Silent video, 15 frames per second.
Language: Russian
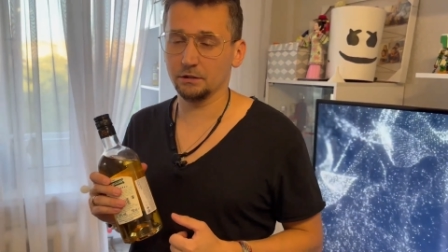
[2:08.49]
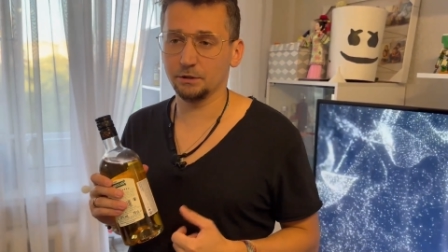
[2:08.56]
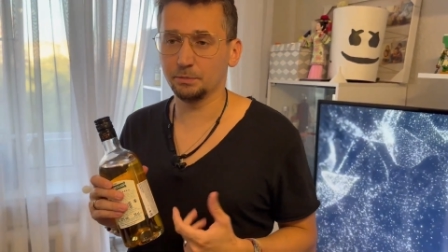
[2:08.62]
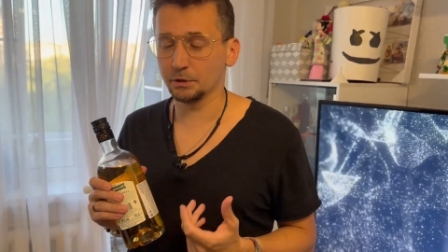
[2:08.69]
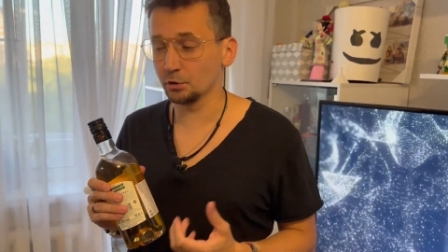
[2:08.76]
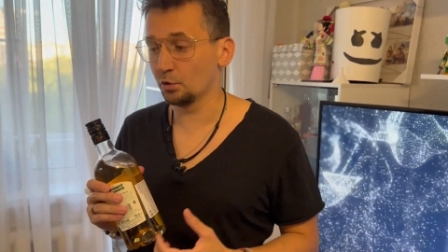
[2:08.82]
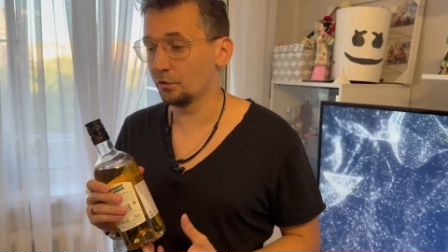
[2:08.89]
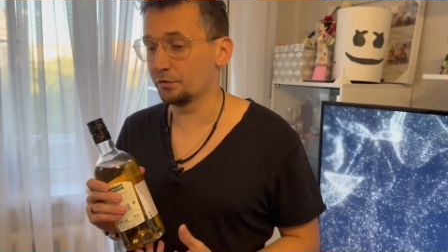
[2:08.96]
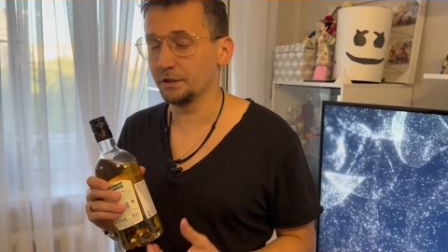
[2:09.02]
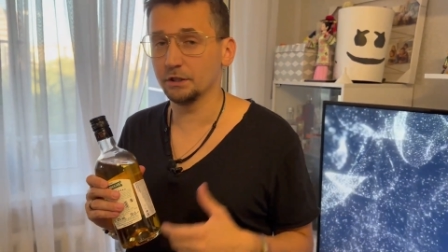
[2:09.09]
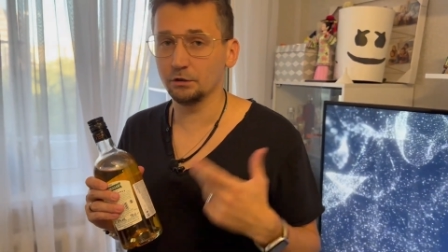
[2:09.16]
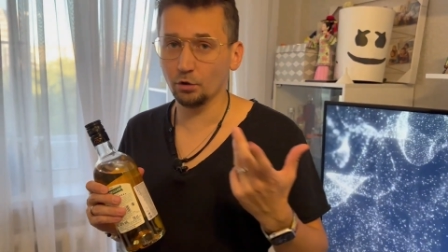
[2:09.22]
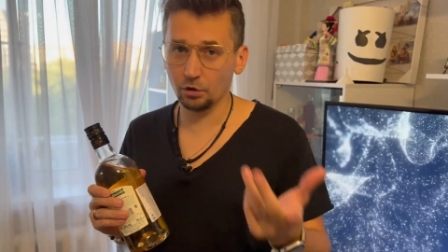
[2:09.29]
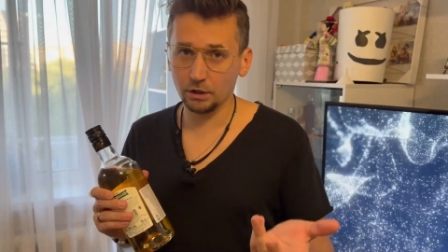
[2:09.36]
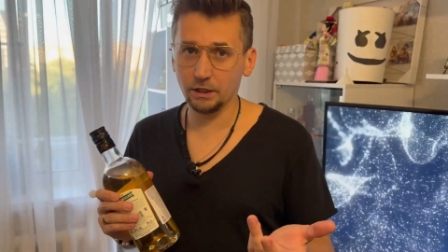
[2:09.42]
спиртов. Не
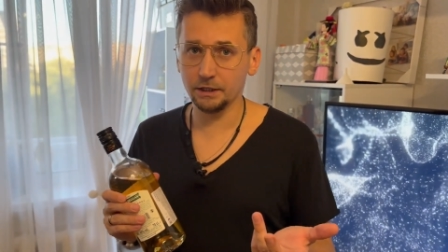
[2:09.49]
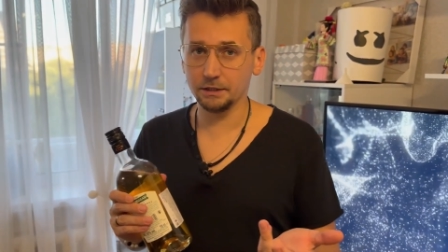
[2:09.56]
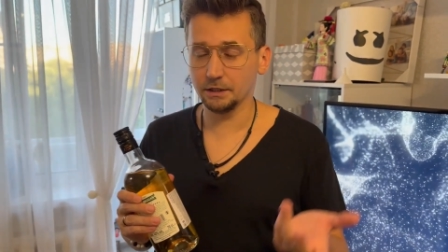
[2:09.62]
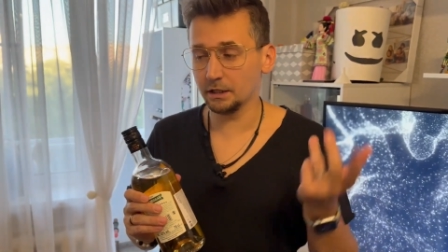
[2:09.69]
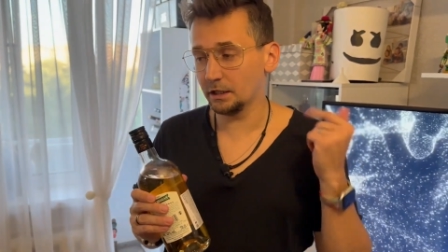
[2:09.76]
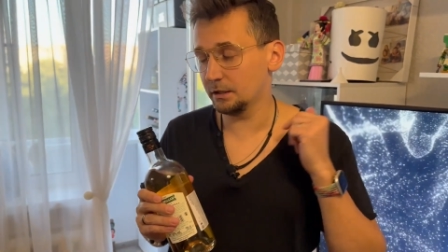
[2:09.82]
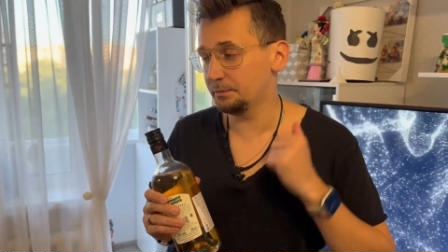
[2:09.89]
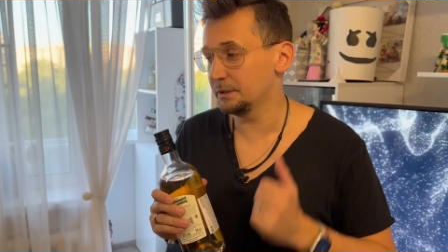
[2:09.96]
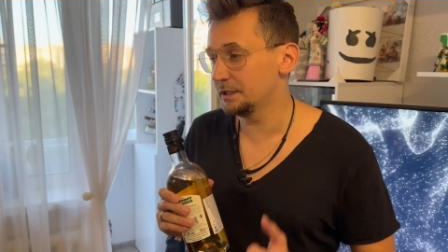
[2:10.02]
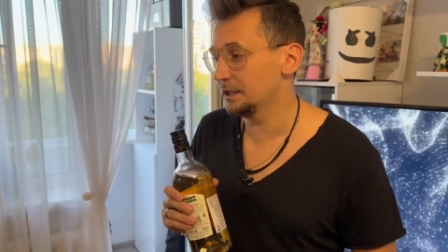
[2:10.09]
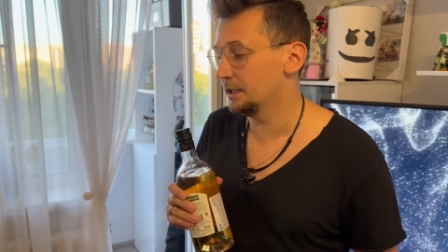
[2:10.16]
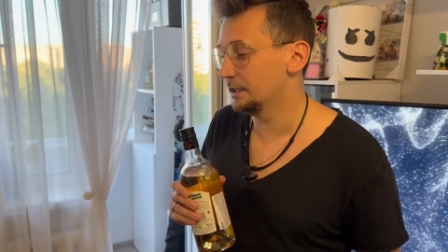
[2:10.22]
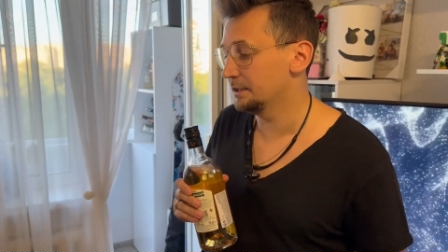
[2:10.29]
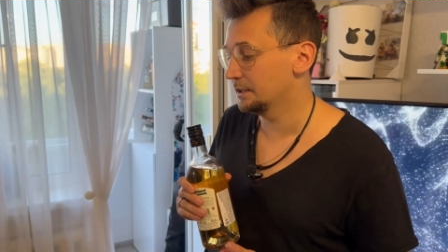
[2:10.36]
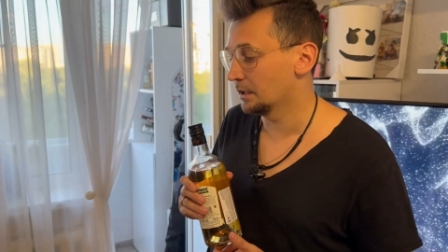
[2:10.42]
трехлетних, а
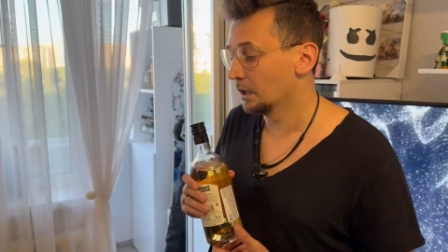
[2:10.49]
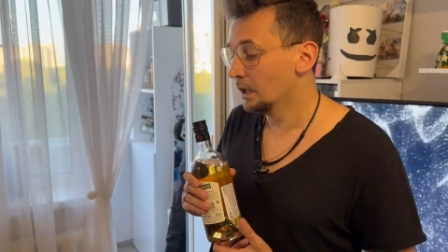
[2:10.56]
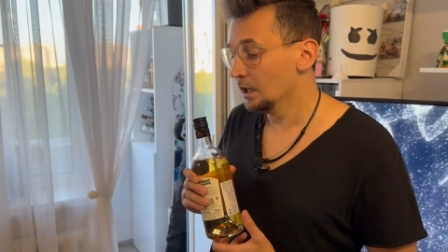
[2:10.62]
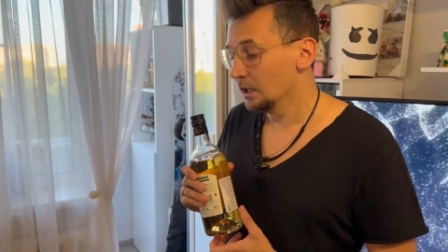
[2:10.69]
пятилетних.